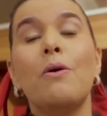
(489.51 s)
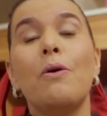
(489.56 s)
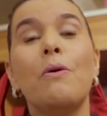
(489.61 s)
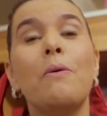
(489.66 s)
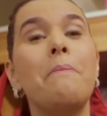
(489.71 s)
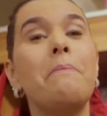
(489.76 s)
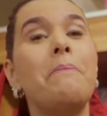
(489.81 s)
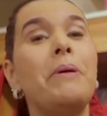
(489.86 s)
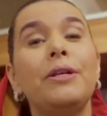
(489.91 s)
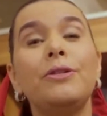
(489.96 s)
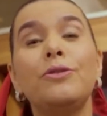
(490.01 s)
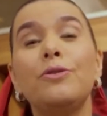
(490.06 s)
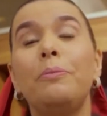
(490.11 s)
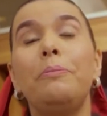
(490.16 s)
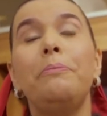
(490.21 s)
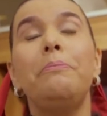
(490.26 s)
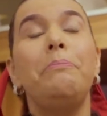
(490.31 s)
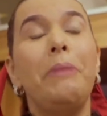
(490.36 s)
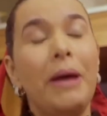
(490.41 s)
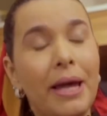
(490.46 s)
Um beijo
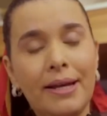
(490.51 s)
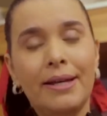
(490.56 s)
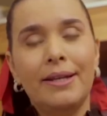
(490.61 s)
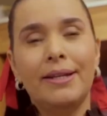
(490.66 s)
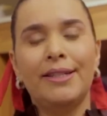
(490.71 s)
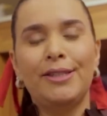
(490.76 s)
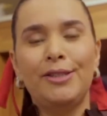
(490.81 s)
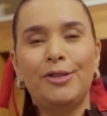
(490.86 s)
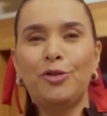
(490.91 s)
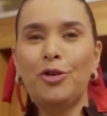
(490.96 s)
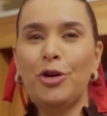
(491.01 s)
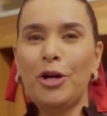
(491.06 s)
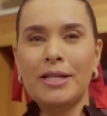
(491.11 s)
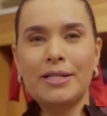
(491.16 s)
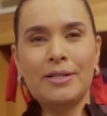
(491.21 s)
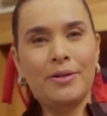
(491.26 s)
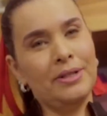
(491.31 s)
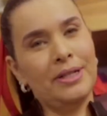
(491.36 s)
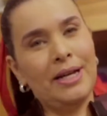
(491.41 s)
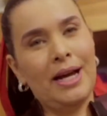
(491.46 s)
bem grande no
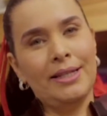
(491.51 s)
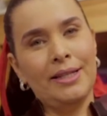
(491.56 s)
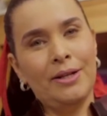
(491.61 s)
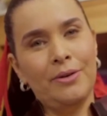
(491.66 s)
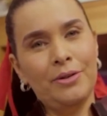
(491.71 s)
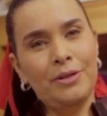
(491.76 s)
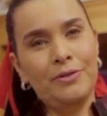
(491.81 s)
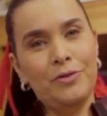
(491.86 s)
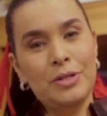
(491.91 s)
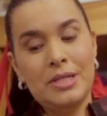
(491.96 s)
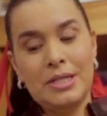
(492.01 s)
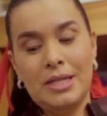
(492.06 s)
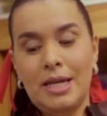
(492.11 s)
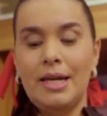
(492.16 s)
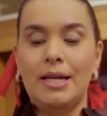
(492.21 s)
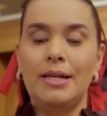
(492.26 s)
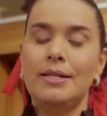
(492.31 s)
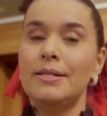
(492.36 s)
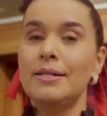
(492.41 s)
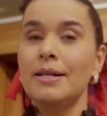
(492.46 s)
coração de cada um de
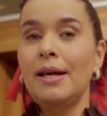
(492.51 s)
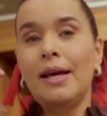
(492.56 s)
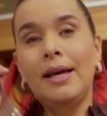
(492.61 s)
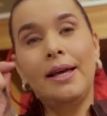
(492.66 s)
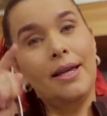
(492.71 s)
vocês